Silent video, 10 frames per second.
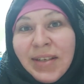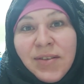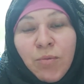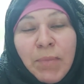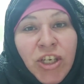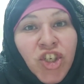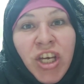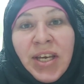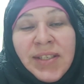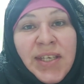so
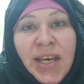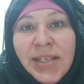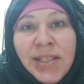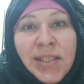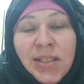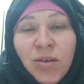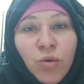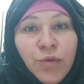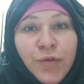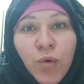Meschkäse essen
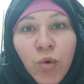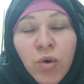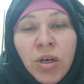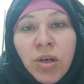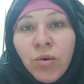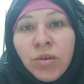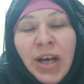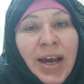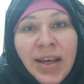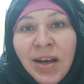und Fuhl
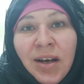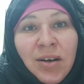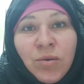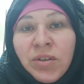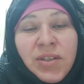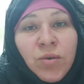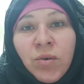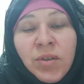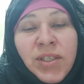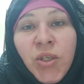und Eier und
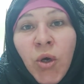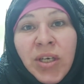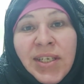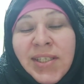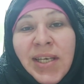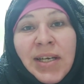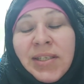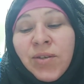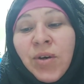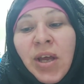so Zeugs.
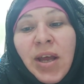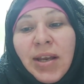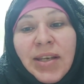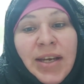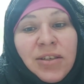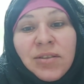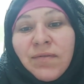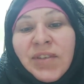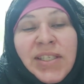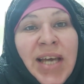Also nicht,
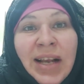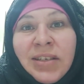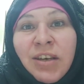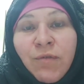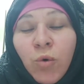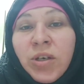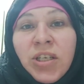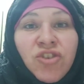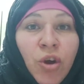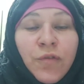wie sie halt gewohnt
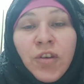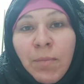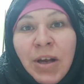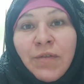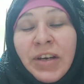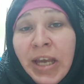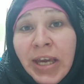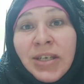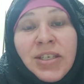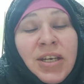ist, öfter mal ein
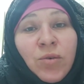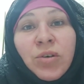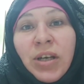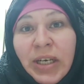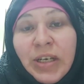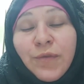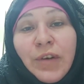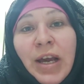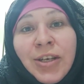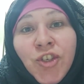Hähnchen oder
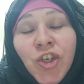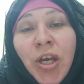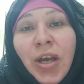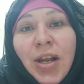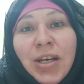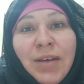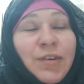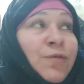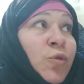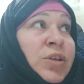Rindfleisch. Ne,
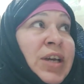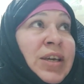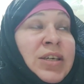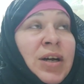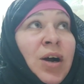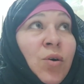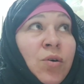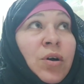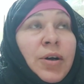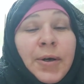wir wohnen ja hier
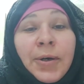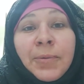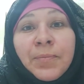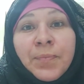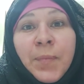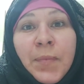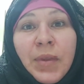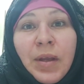auch, ähm,